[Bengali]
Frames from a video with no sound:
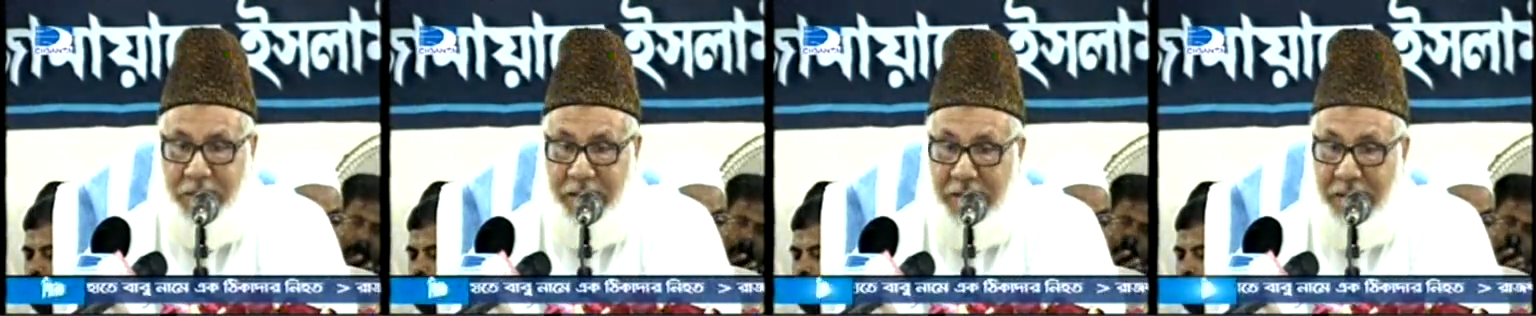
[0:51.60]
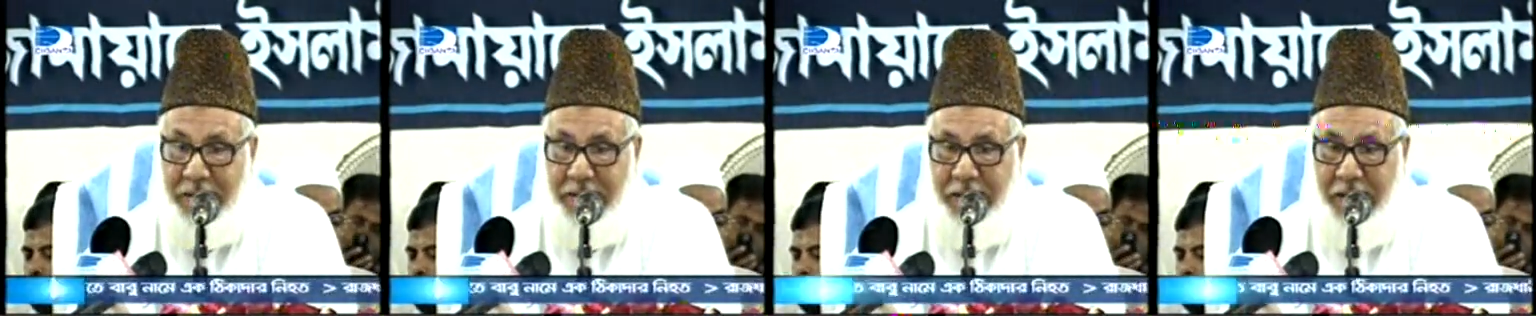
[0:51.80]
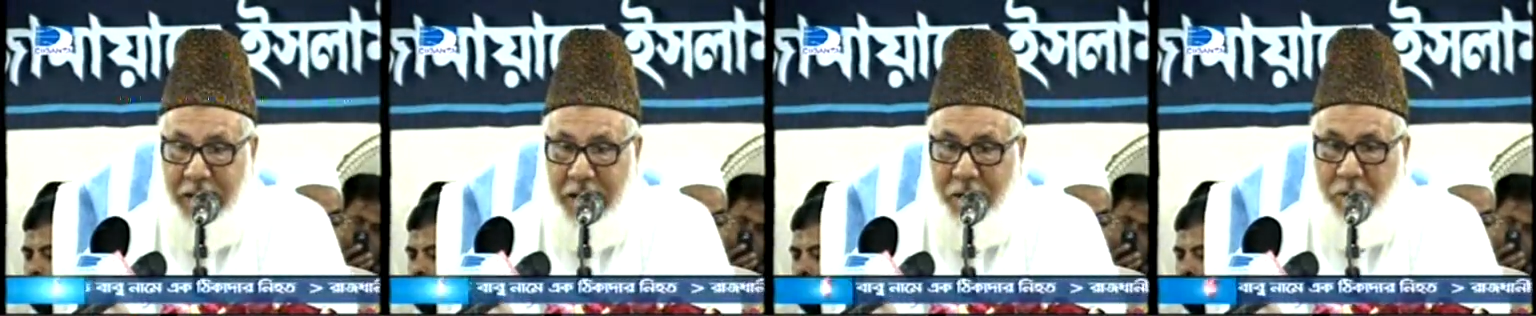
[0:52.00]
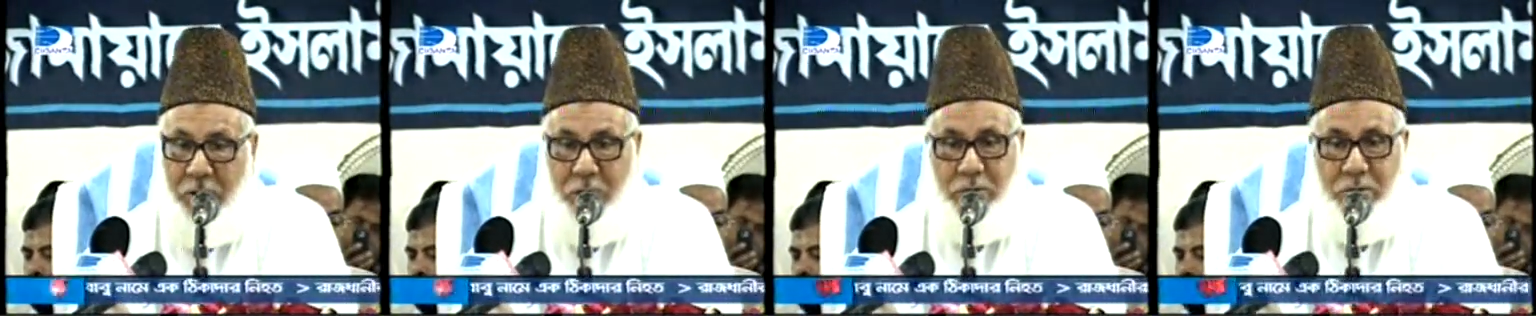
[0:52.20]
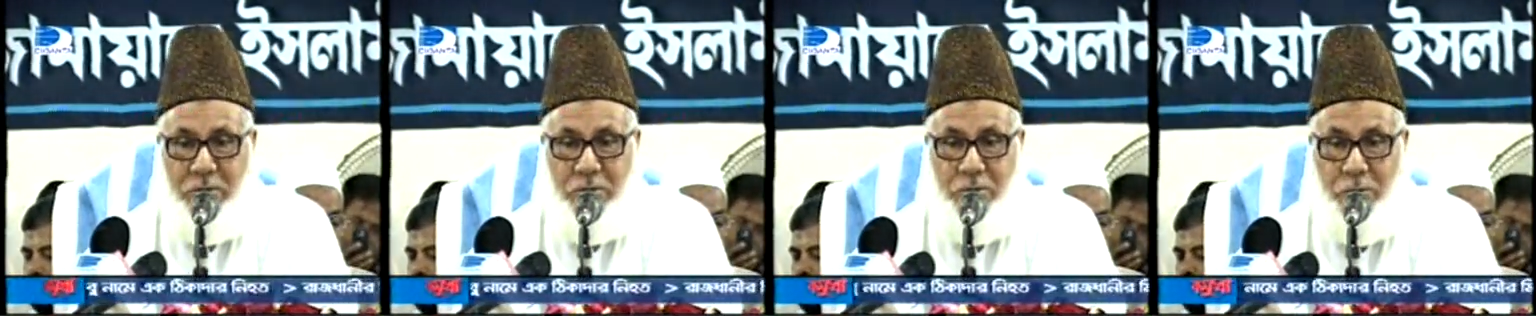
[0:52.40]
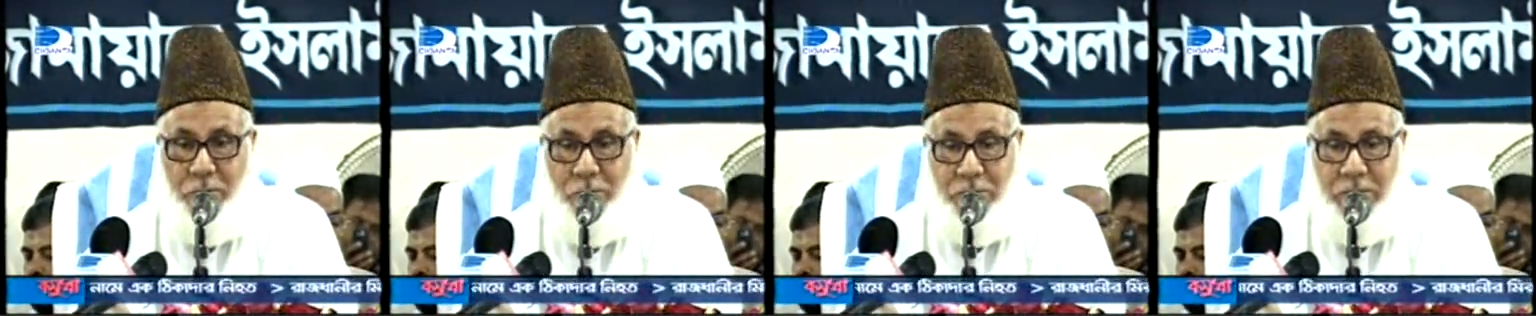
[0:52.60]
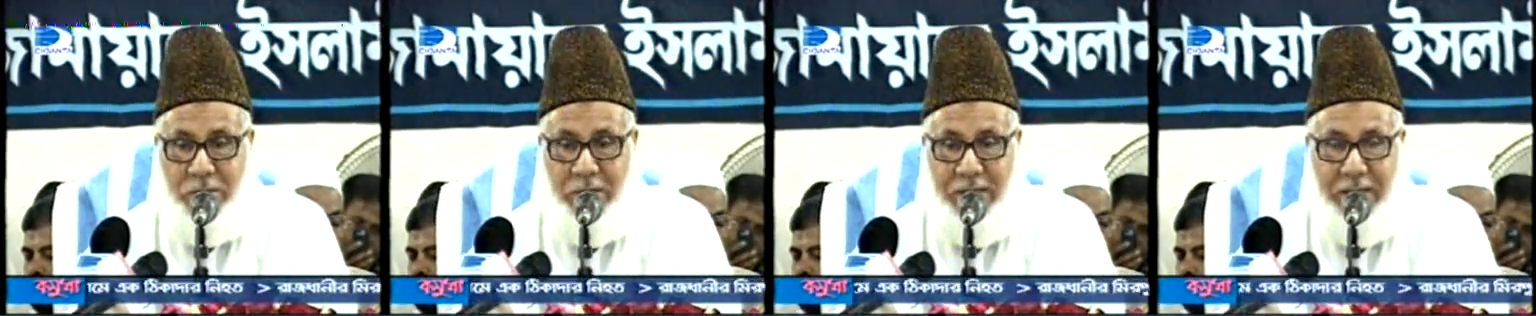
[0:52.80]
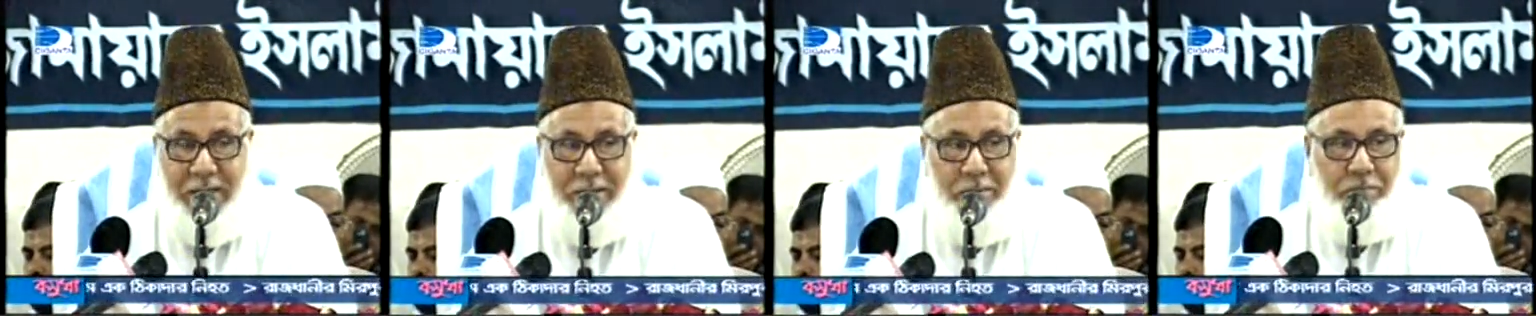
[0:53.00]
জের এখন
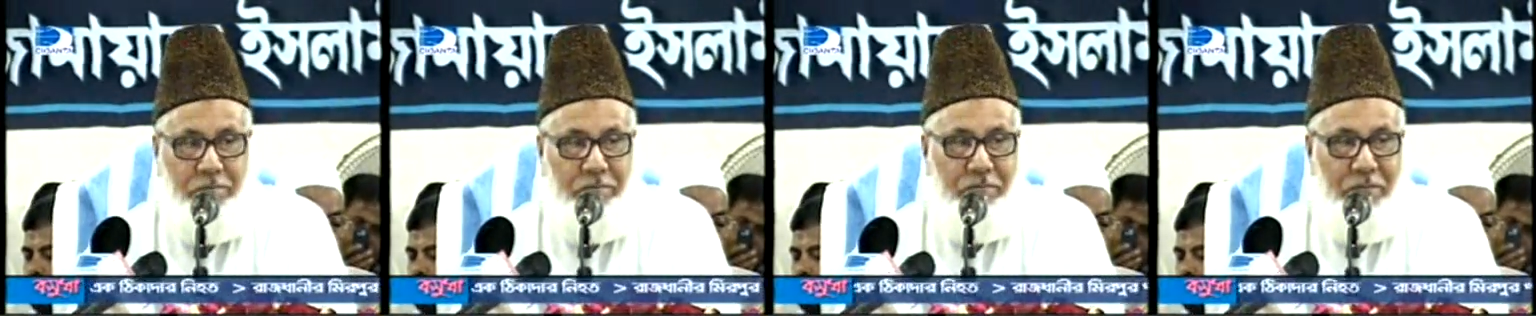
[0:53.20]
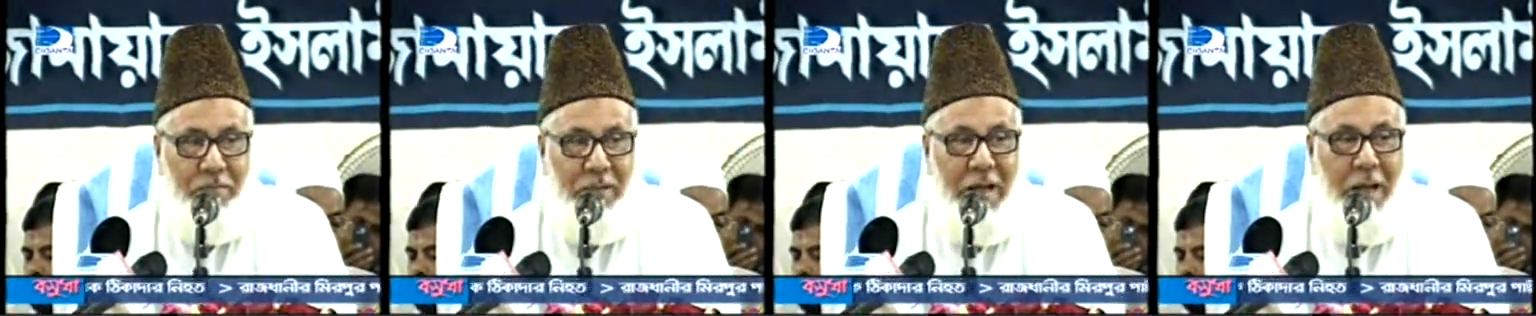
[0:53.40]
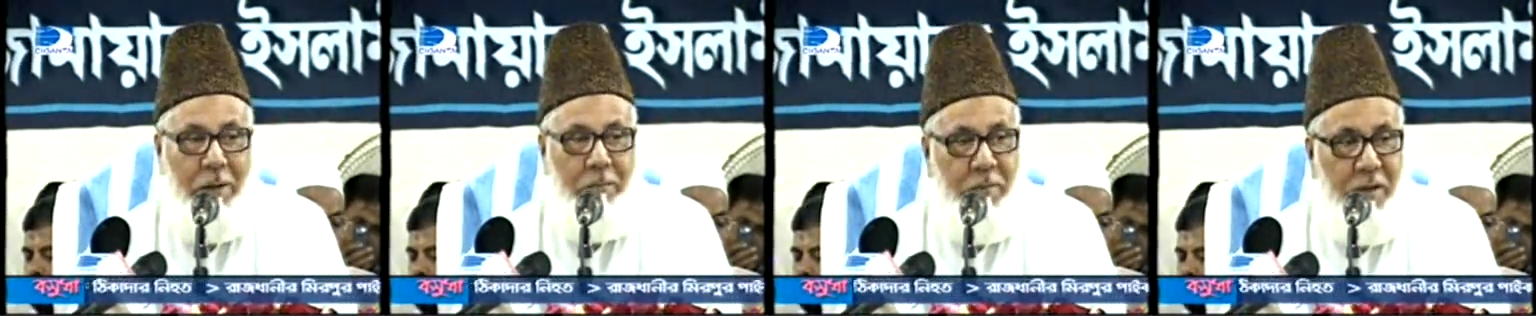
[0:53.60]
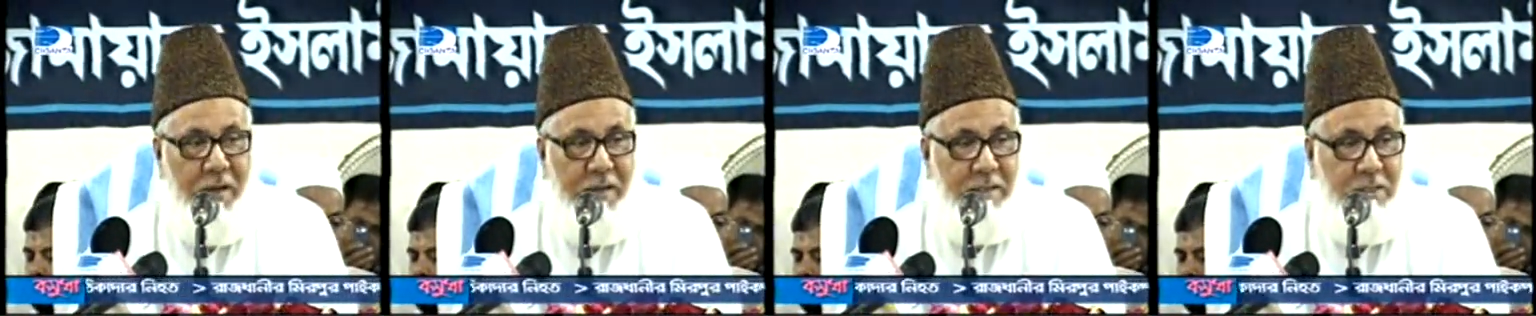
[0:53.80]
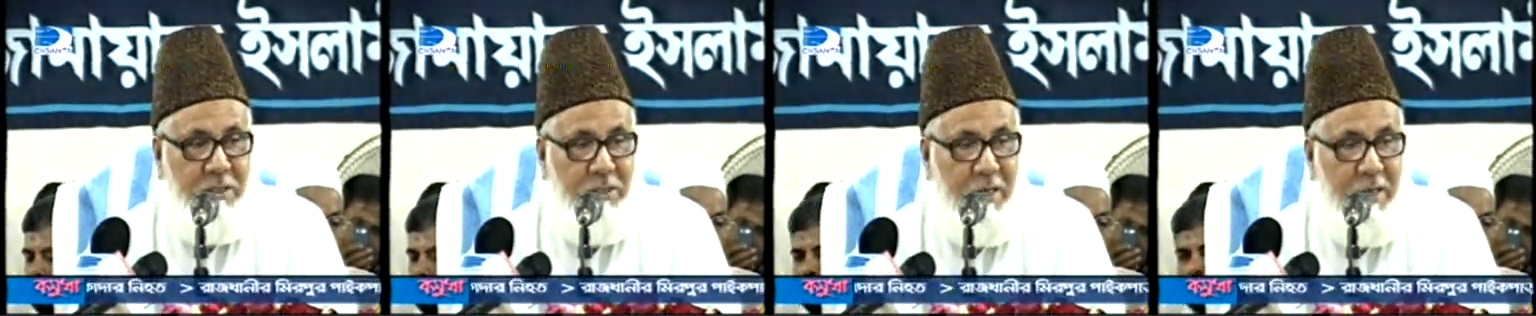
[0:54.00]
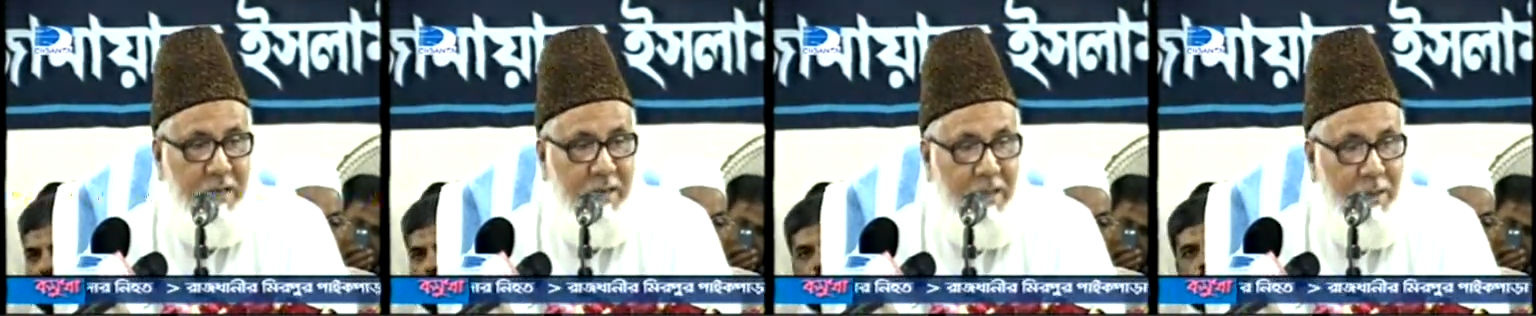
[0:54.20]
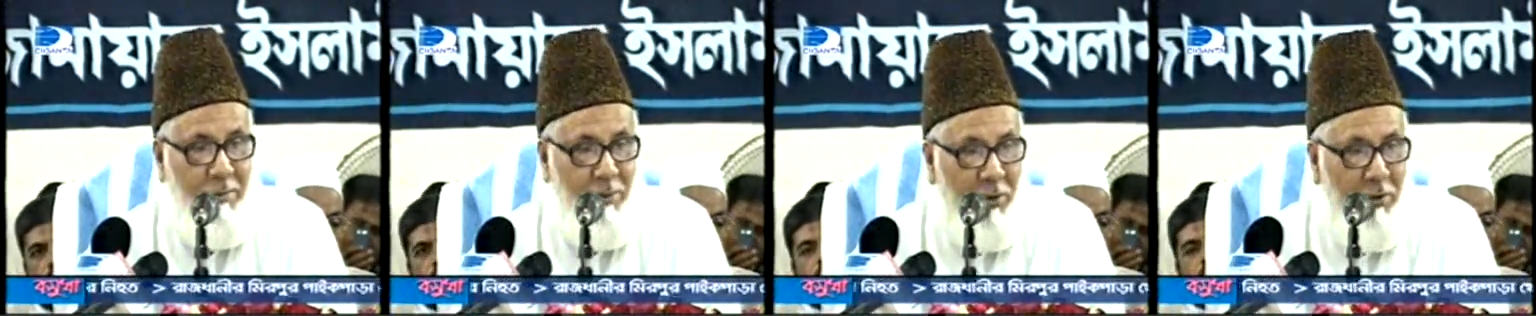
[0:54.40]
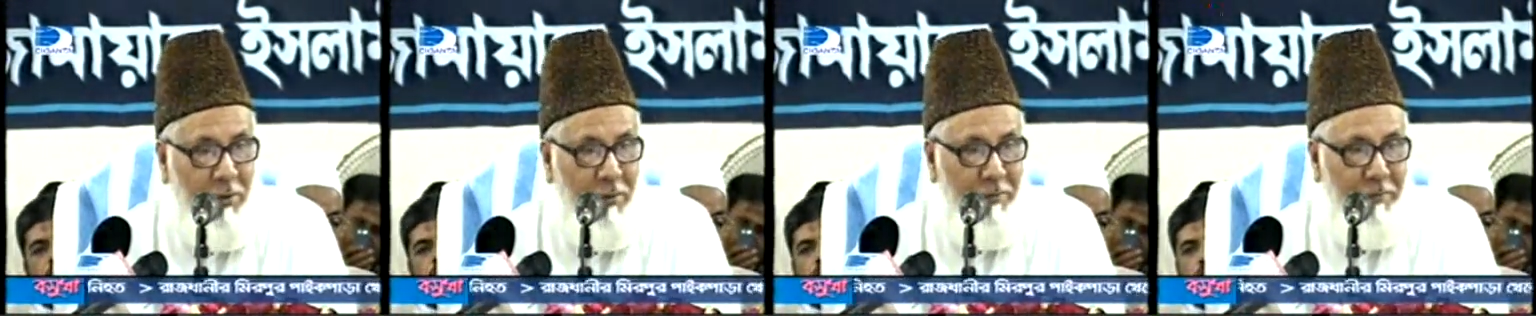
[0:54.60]
চলছে আফগানিস্তানে
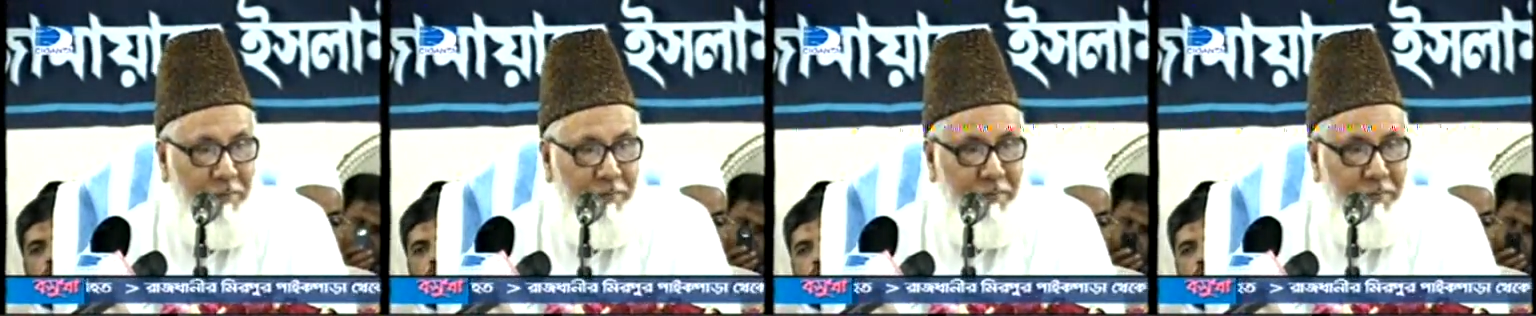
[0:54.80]
এবং